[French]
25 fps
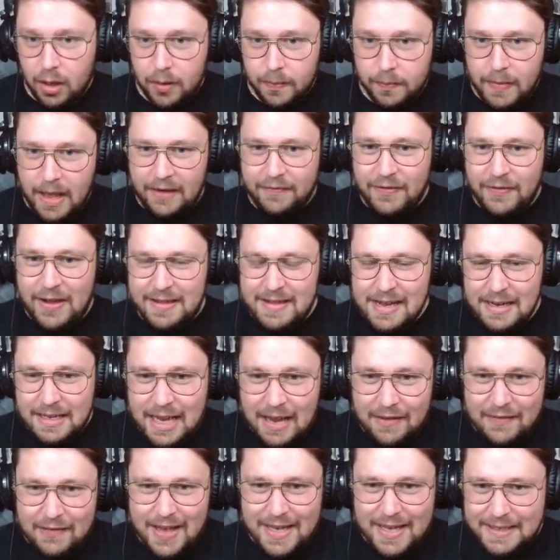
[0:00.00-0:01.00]
Mec, vas-y,
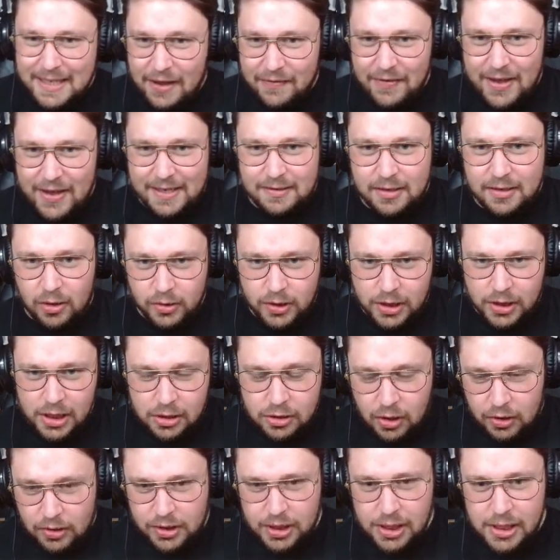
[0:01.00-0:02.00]
traverse, traverse, tranquille,
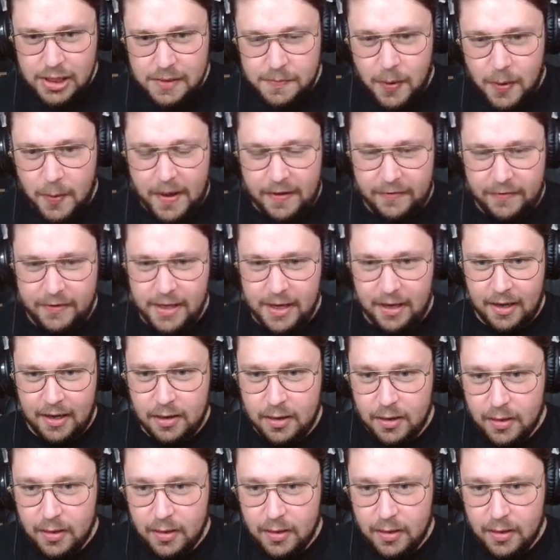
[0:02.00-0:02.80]
tranquille, il peut pas venir.